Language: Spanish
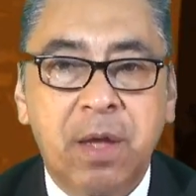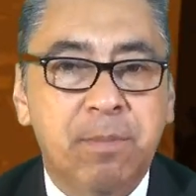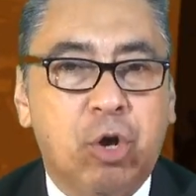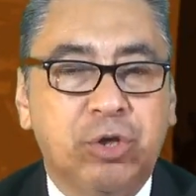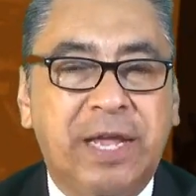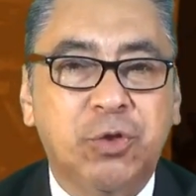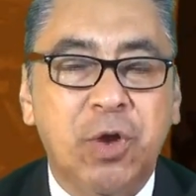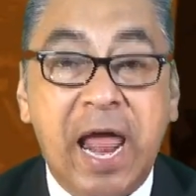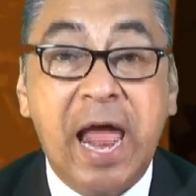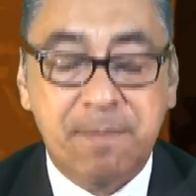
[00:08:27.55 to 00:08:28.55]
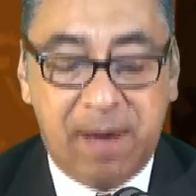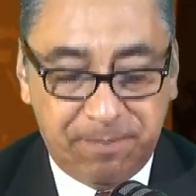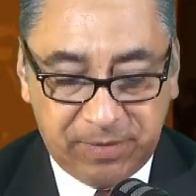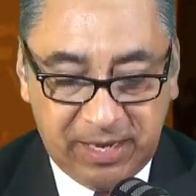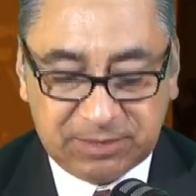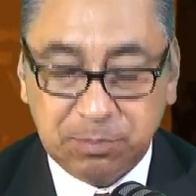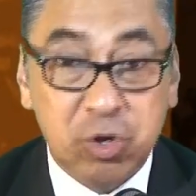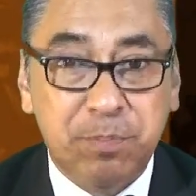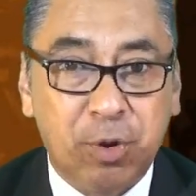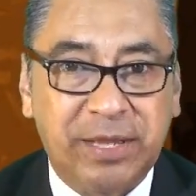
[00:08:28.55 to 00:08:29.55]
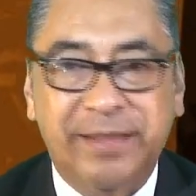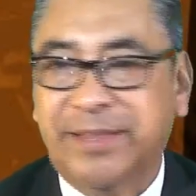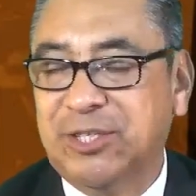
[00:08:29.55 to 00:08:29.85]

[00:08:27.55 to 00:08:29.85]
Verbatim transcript: por lo tanto, el alma es muy importante